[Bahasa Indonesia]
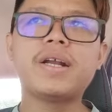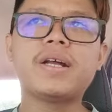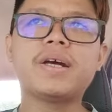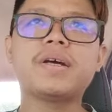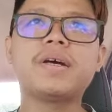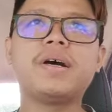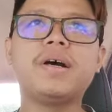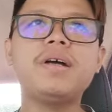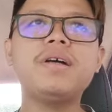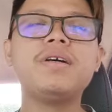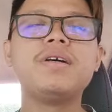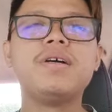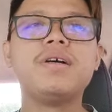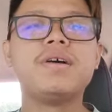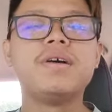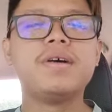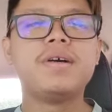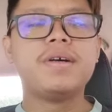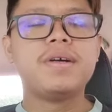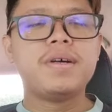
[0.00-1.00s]
Adakah
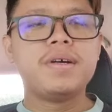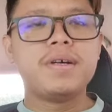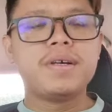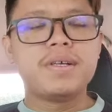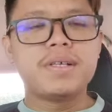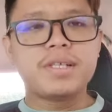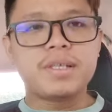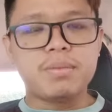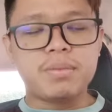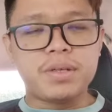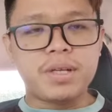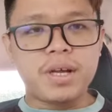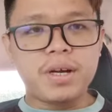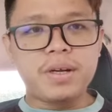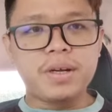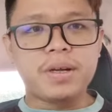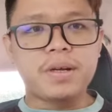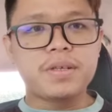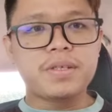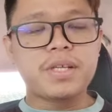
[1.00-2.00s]

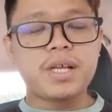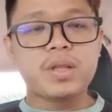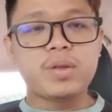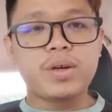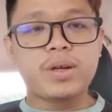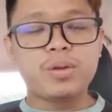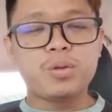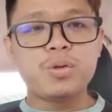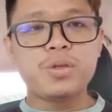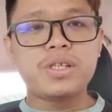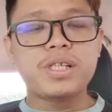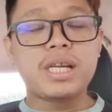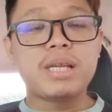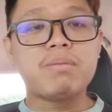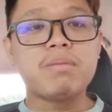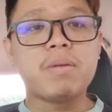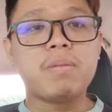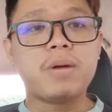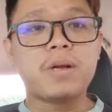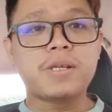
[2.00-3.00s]
sebenarnya 115
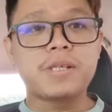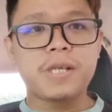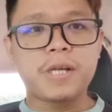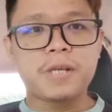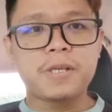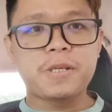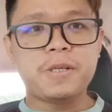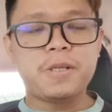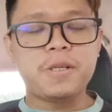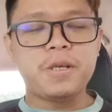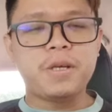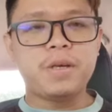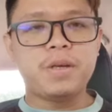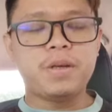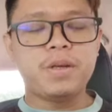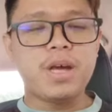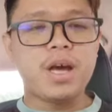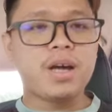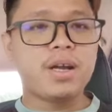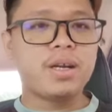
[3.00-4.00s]
SD
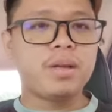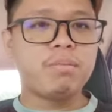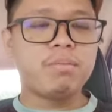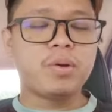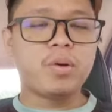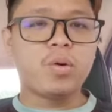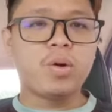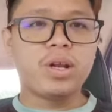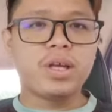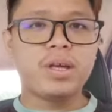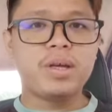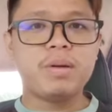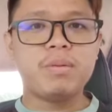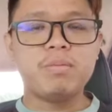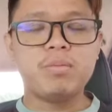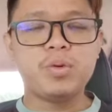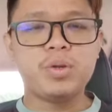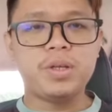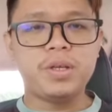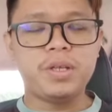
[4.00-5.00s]
yang diperoleh
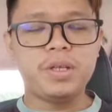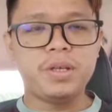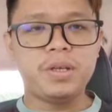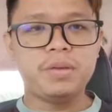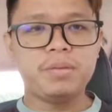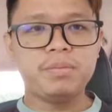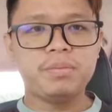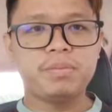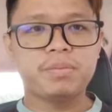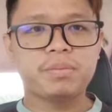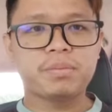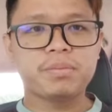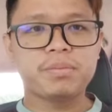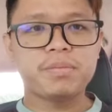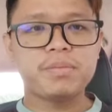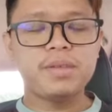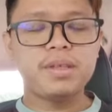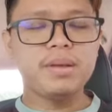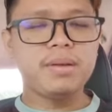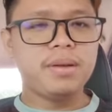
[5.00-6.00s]
Muhyiddin.
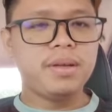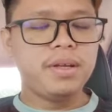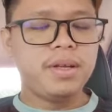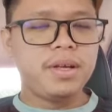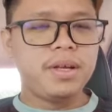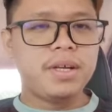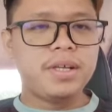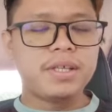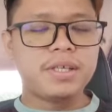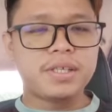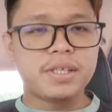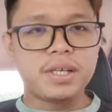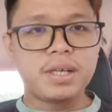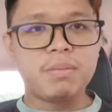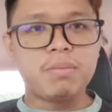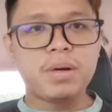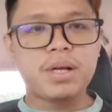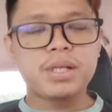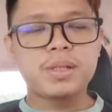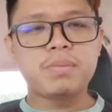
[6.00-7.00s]

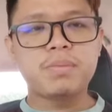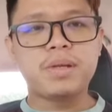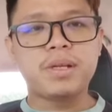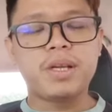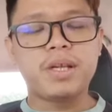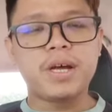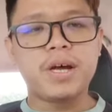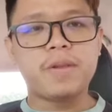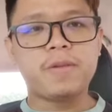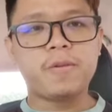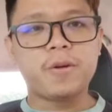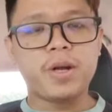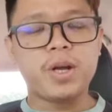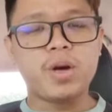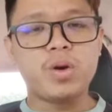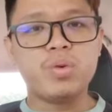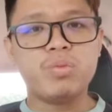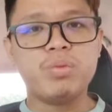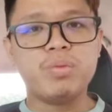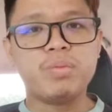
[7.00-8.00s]
Selepas pilihan
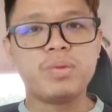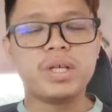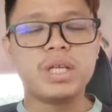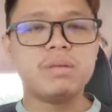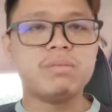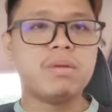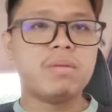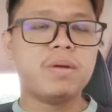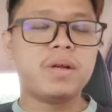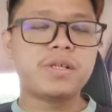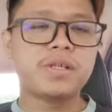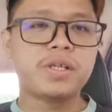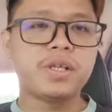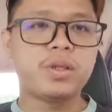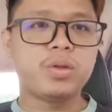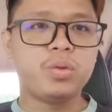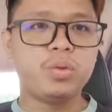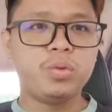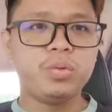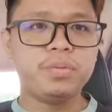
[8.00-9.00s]
raya umum ke-15
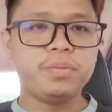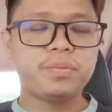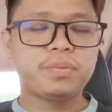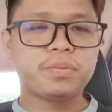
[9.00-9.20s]
itu,